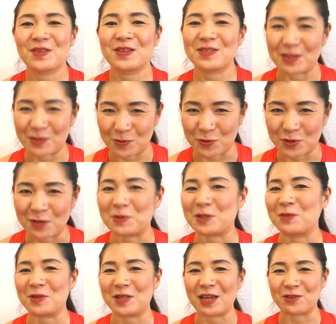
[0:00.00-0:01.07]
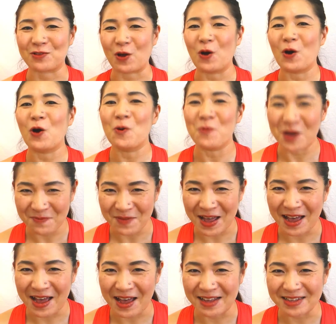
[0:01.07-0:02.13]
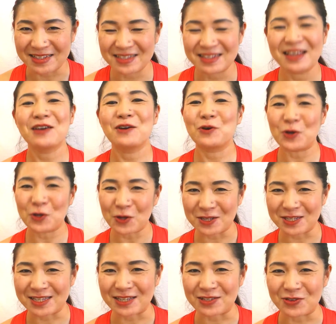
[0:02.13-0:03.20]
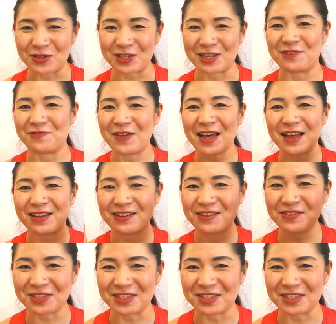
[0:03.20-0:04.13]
早速食べてみたいと思いますご用意した商品はこち